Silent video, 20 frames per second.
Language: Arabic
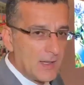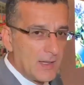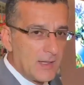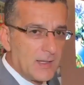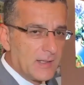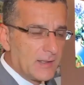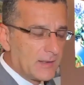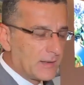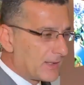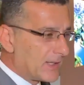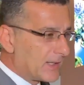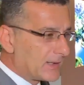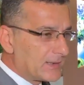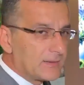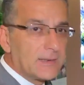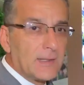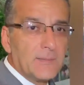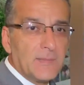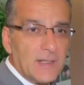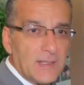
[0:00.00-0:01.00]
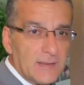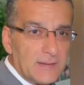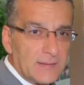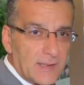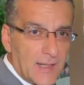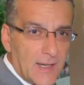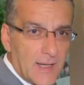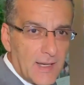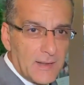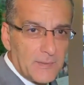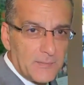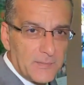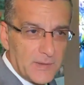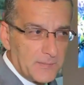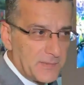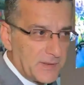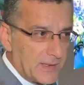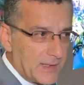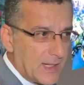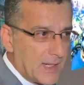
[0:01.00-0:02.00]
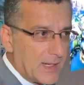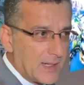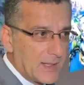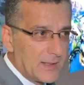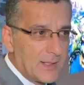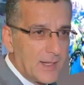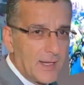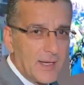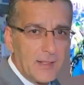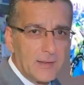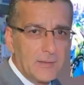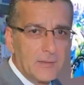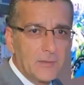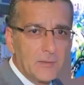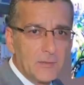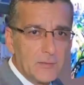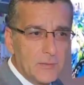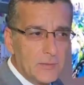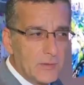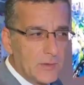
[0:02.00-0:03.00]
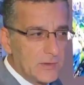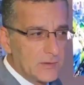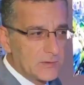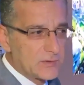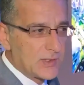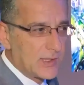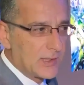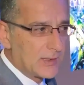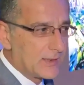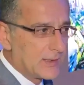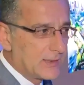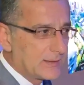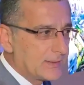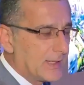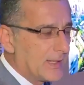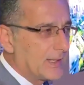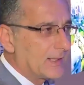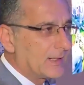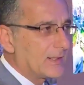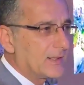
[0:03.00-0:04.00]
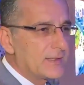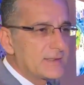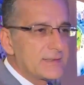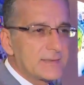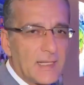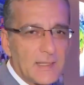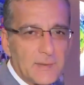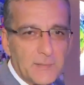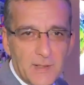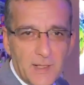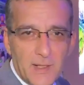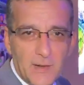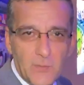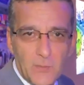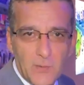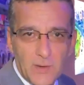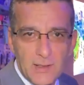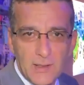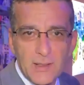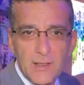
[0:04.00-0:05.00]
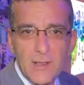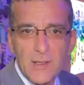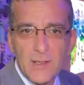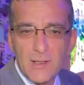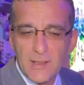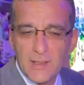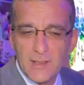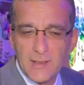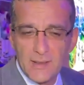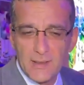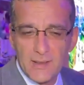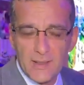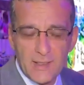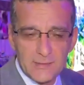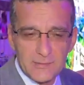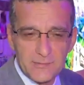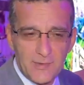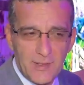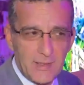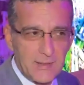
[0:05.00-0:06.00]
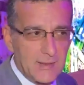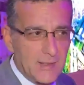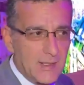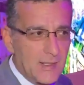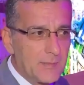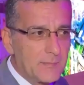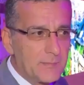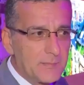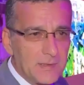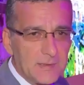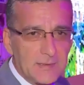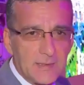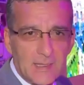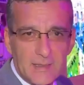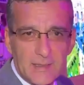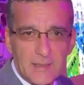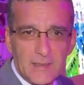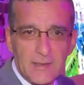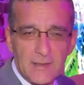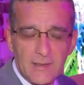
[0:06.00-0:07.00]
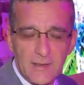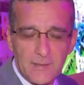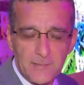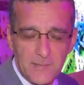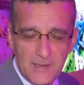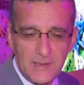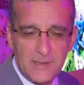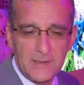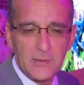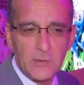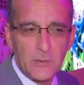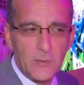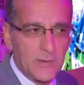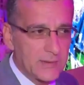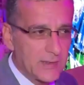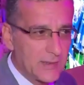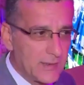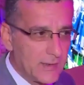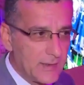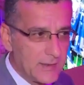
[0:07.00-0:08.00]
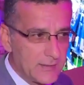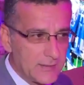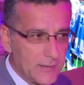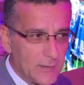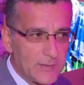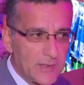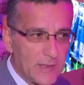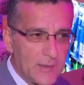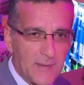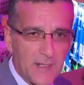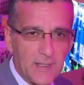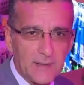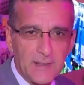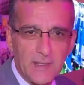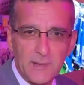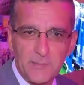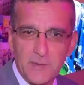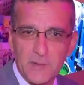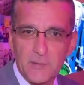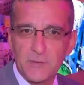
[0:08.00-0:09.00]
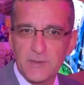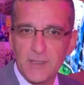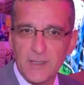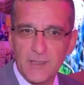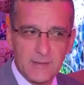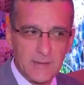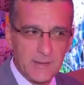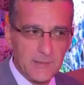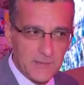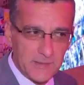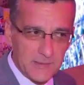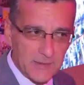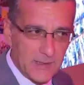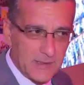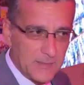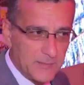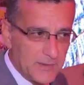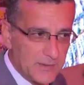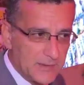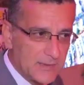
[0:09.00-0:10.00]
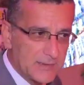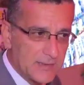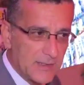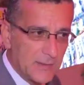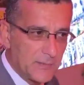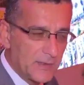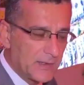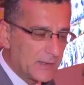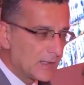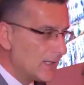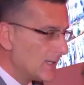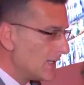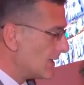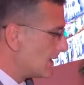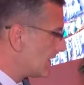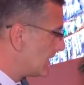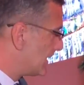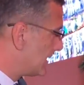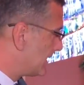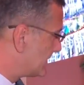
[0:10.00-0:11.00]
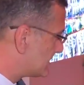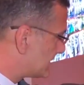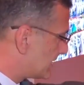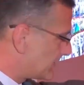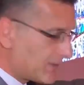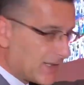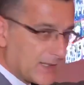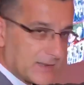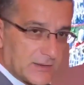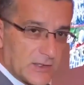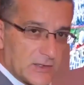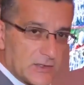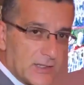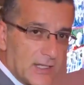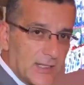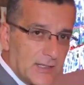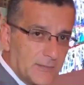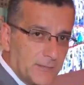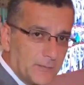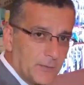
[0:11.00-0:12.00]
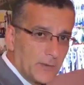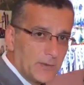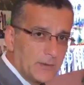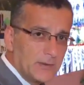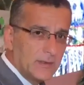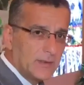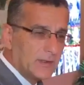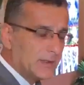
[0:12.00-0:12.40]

آه، القريه تم الانتهاء من بنائها الان وان شاء الله تعالى راح نستقبل اول اطفالنا بتاريخ بالعيد الوطني لدوله الامارات العربيه المتحده بالثاني من ديسمبر زي ما انت شايف هون